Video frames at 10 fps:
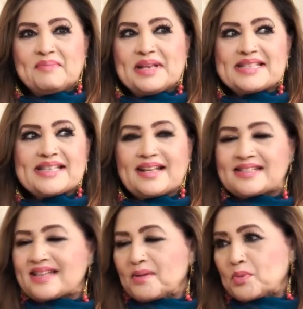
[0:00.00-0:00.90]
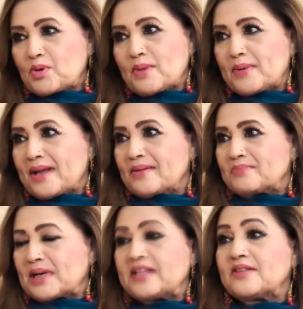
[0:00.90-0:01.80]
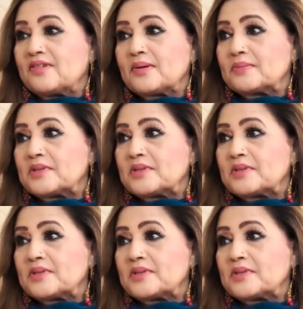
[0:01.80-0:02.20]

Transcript: मेरे साथ सांपों का बड़ा बड़ी दफ़ा